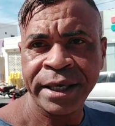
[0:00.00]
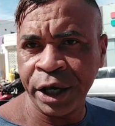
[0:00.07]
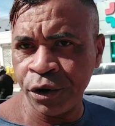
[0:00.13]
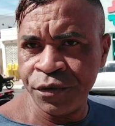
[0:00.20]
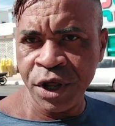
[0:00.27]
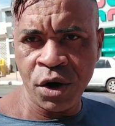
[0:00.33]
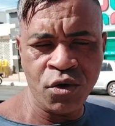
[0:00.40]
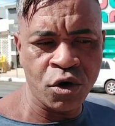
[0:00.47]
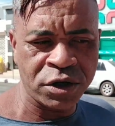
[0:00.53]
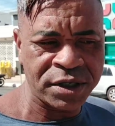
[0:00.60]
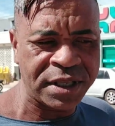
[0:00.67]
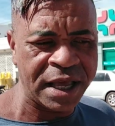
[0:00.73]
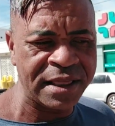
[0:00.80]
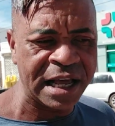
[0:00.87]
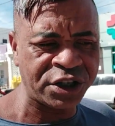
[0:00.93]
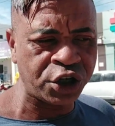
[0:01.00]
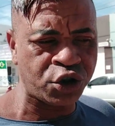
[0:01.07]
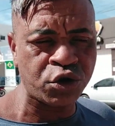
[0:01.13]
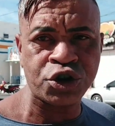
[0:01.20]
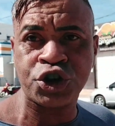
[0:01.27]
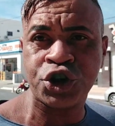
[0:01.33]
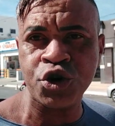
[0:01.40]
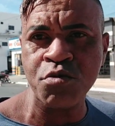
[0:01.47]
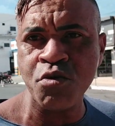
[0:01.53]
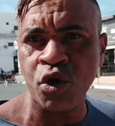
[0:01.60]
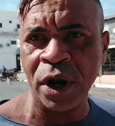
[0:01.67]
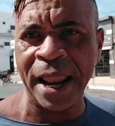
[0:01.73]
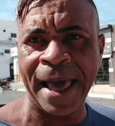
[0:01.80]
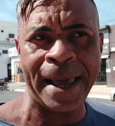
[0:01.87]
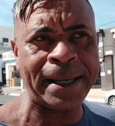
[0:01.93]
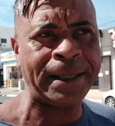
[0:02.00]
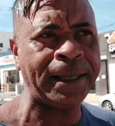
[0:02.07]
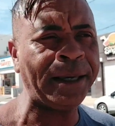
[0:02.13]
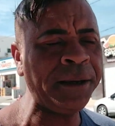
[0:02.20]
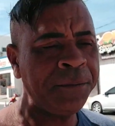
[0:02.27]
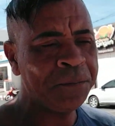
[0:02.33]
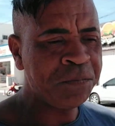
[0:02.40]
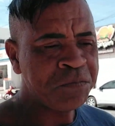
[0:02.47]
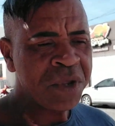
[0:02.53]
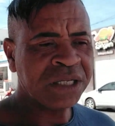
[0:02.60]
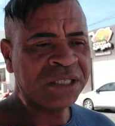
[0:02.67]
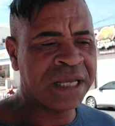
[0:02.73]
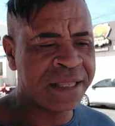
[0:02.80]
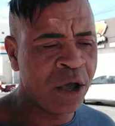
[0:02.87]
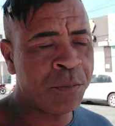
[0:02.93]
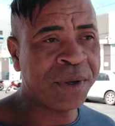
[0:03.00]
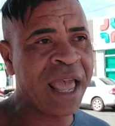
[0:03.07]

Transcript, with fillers: que eu não gostei da atitude de um moleque, entendeu?